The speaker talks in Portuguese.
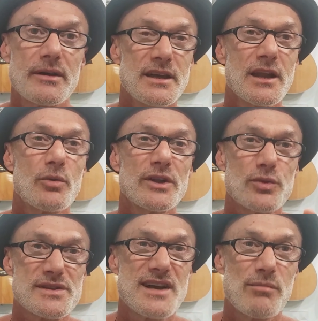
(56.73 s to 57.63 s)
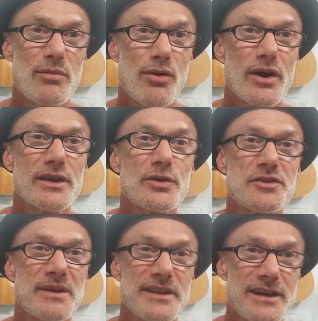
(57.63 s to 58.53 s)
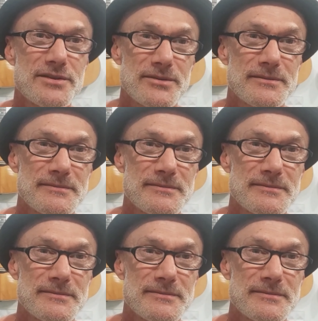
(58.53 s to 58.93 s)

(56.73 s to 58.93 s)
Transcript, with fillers: E ele aguentou-se à bomboca dois mandados.